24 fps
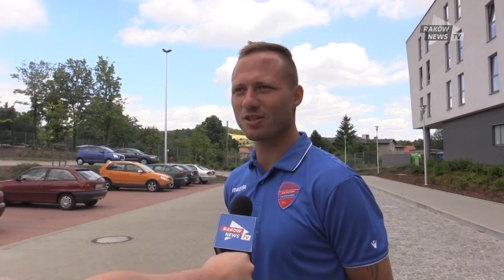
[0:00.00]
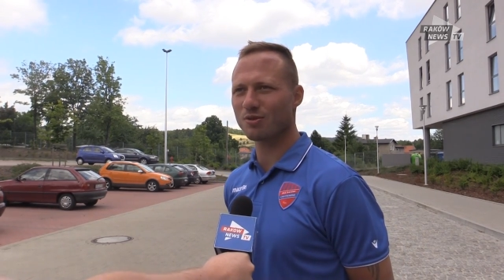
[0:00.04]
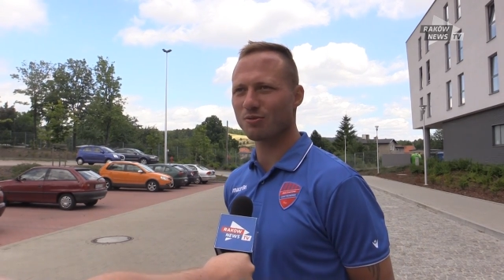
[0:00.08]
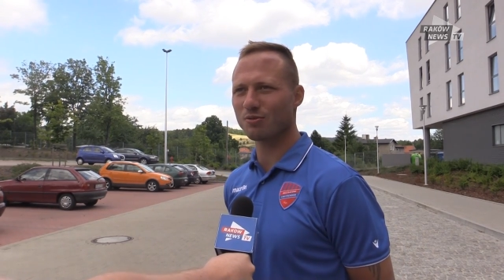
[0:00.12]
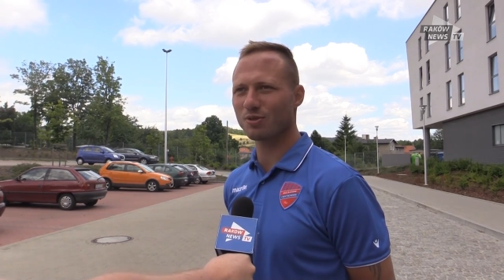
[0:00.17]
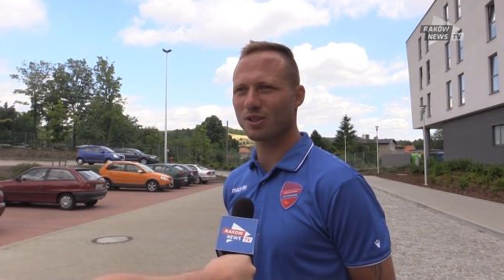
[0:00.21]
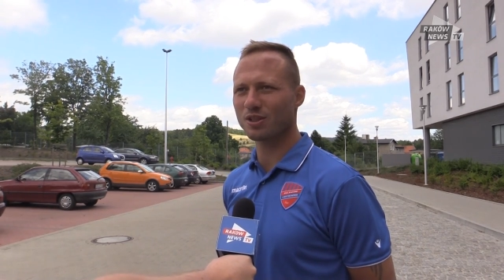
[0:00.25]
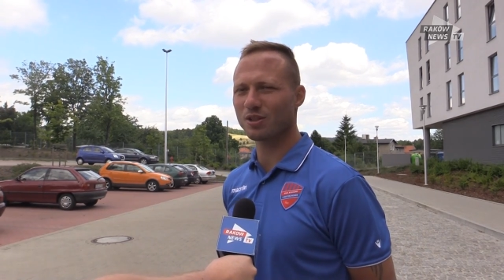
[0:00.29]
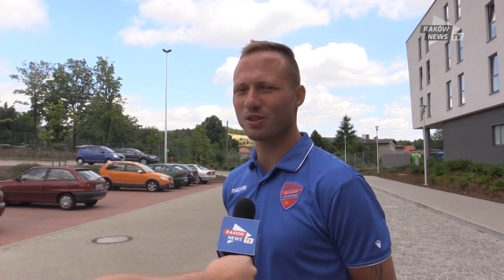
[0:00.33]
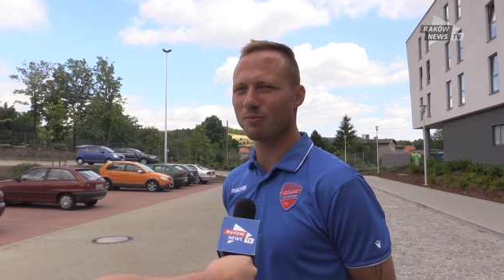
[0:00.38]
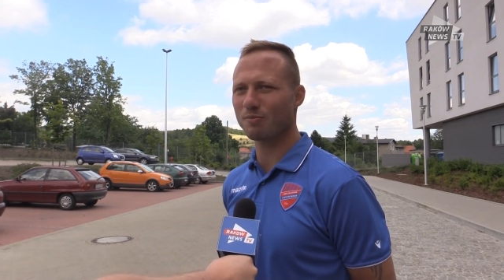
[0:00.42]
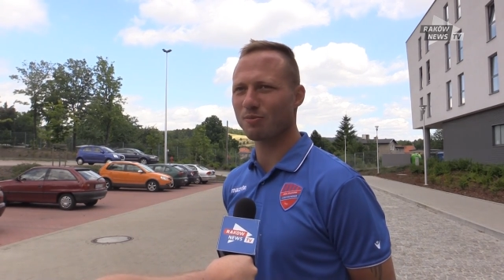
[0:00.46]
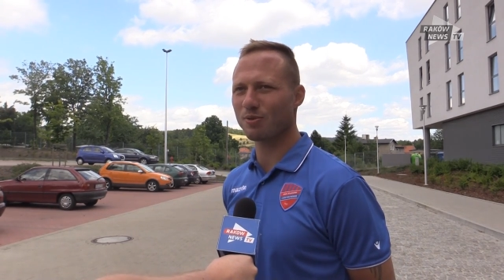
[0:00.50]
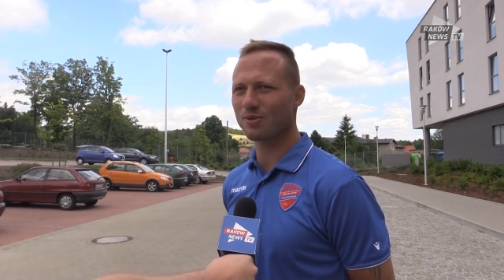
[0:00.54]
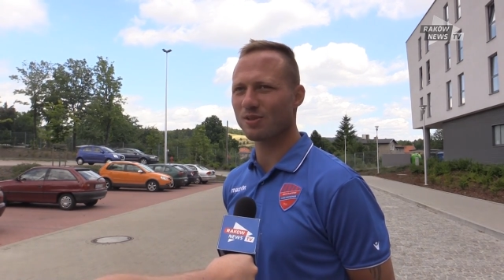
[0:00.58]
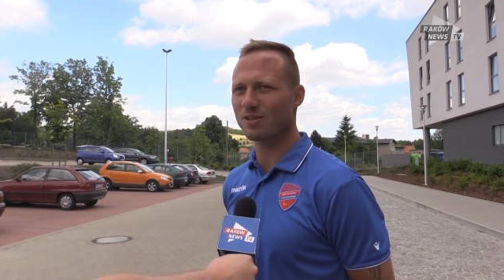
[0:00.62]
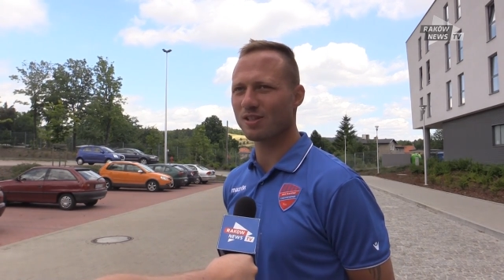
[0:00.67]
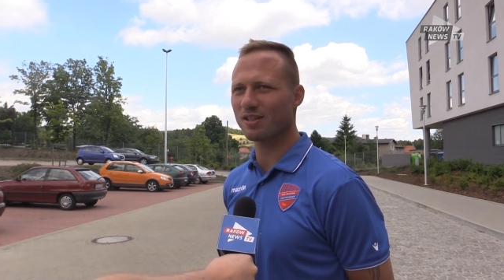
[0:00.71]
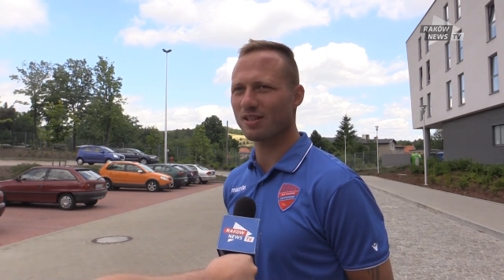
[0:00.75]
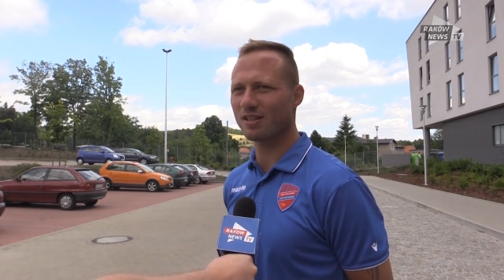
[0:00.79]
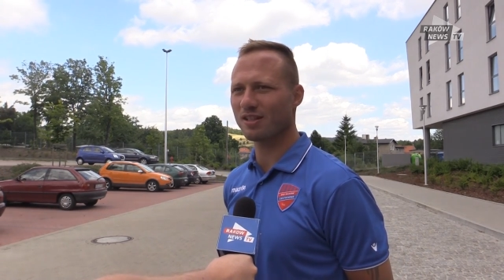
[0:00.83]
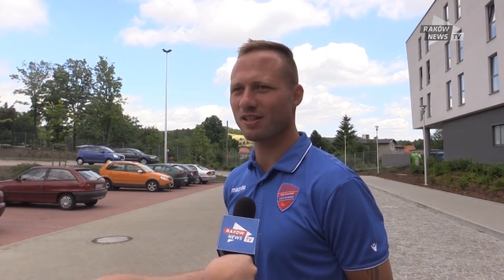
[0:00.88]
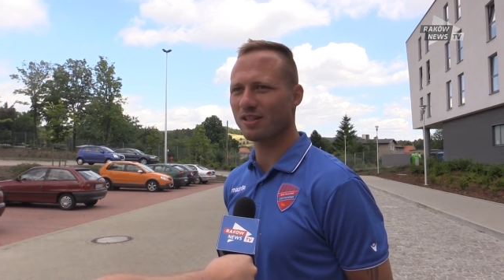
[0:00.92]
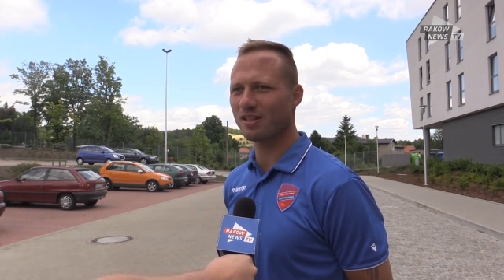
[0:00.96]
że uda się
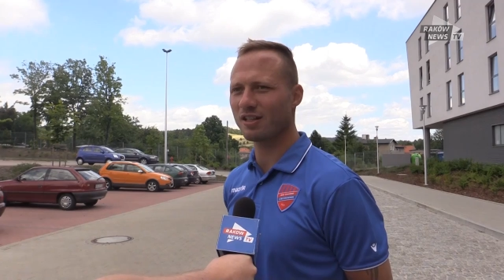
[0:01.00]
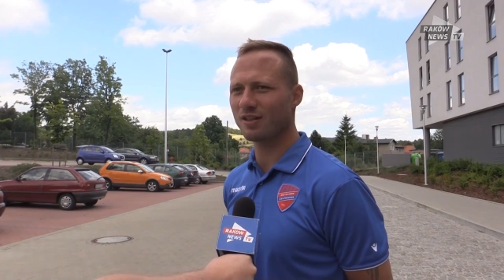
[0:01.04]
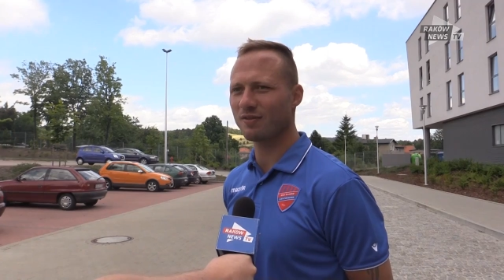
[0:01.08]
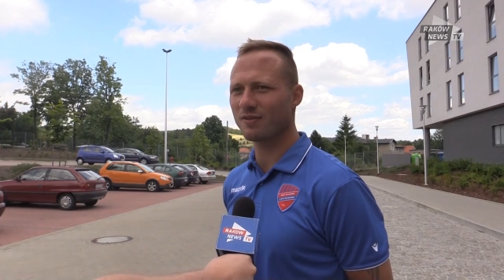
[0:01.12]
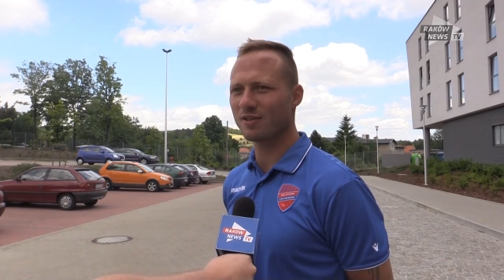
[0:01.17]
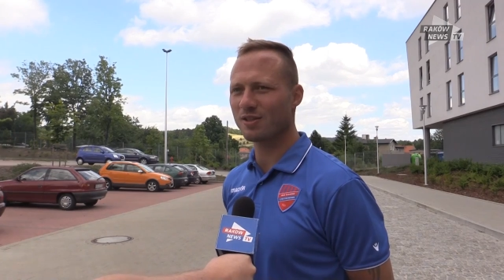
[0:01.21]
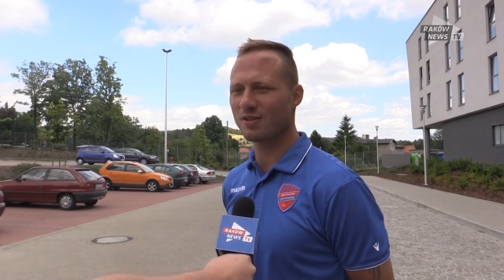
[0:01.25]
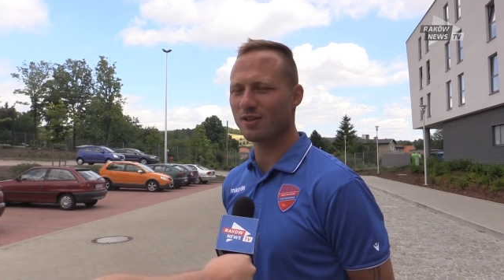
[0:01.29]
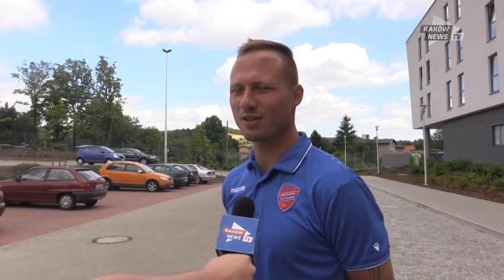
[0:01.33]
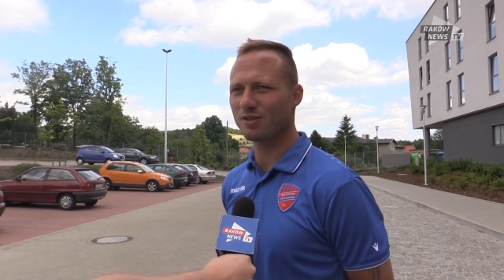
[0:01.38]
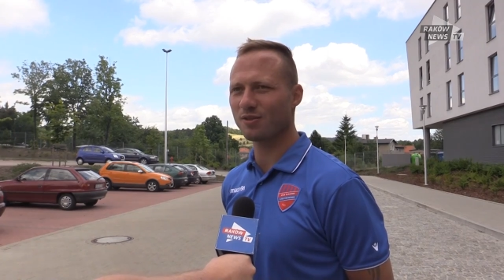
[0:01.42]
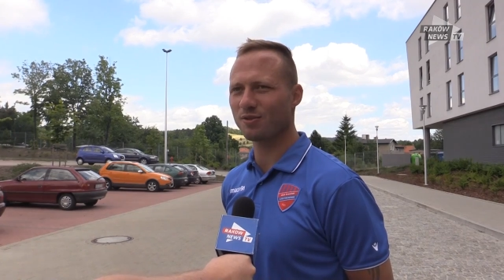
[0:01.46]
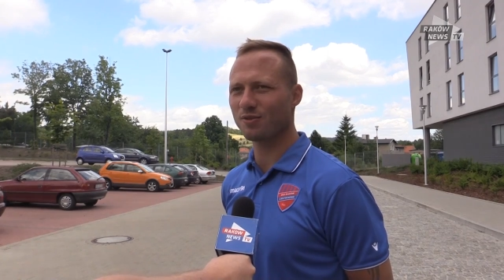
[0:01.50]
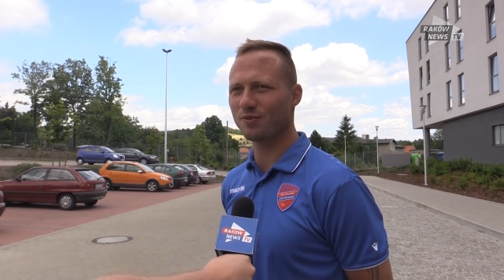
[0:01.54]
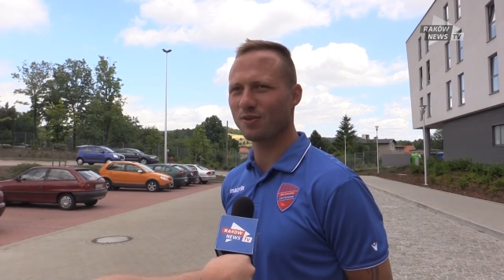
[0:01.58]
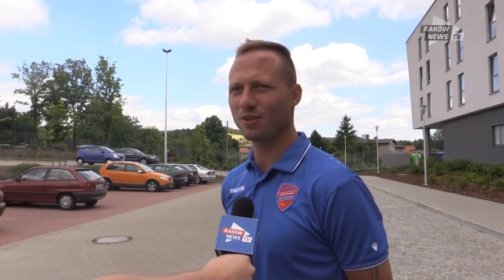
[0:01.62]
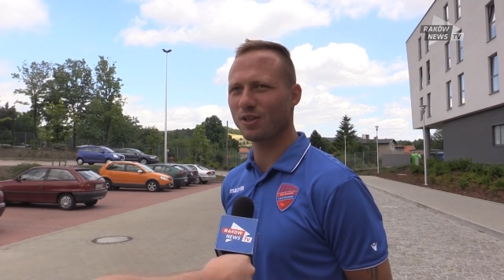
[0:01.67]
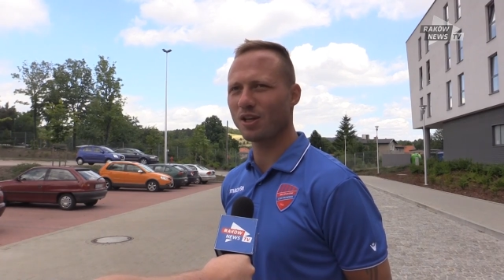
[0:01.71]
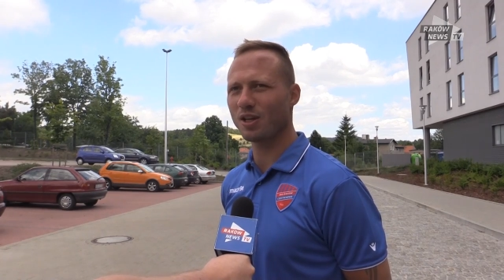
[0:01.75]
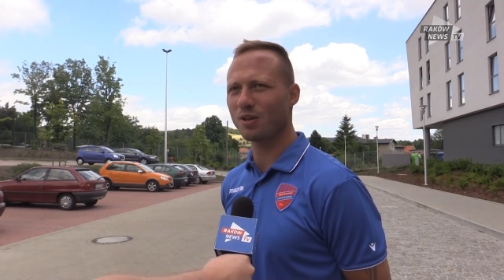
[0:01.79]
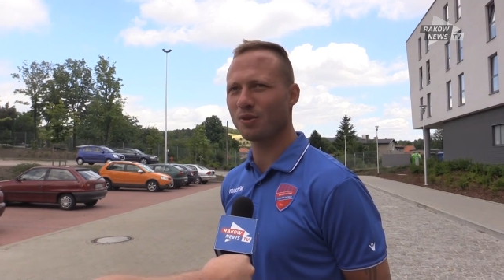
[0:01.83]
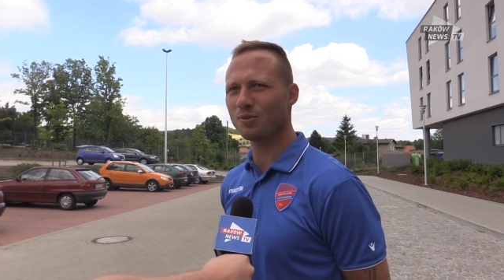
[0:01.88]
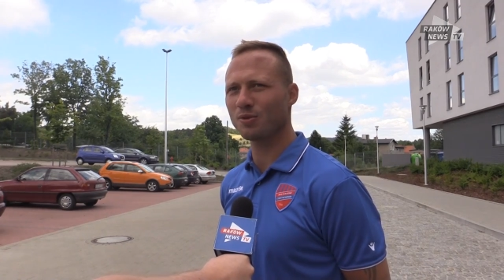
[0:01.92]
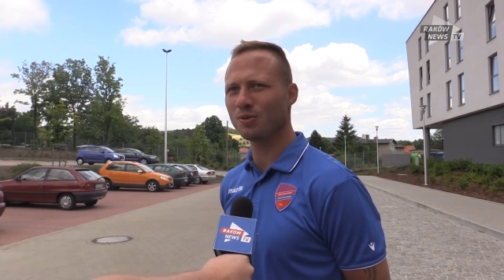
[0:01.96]
Polce awansować do
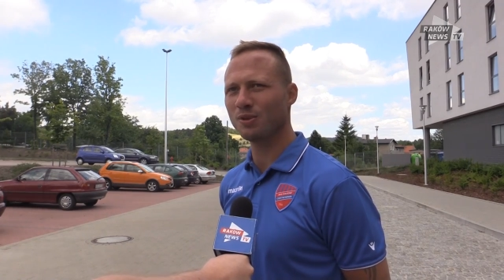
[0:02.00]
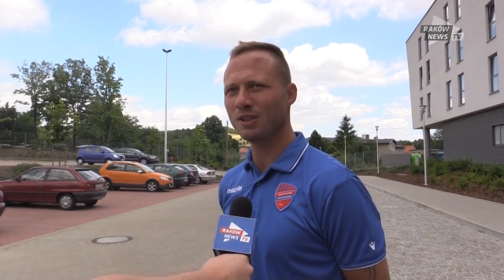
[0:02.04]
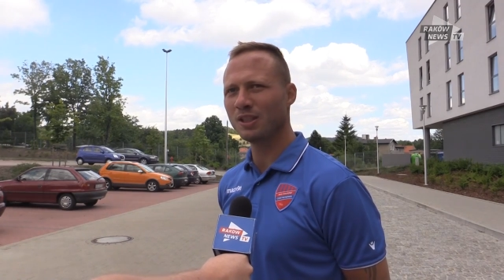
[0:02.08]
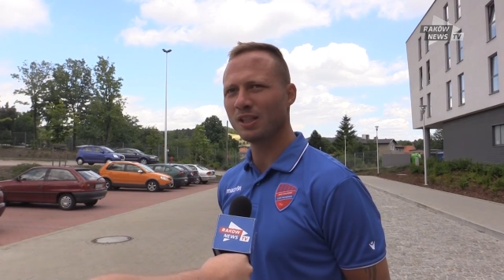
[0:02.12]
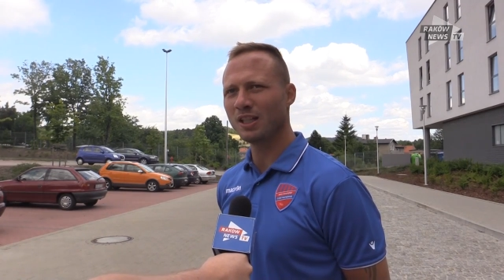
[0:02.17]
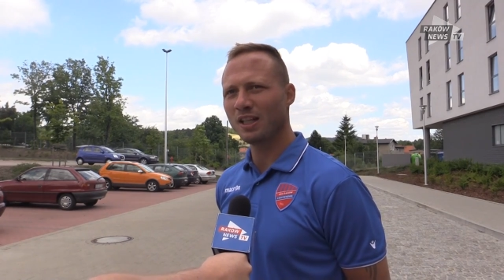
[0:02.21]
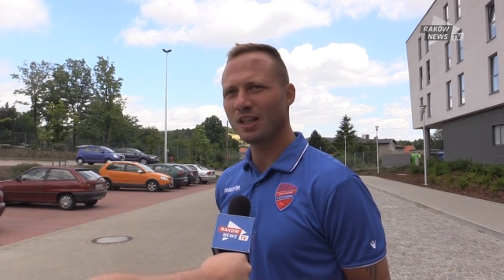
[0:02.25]
finału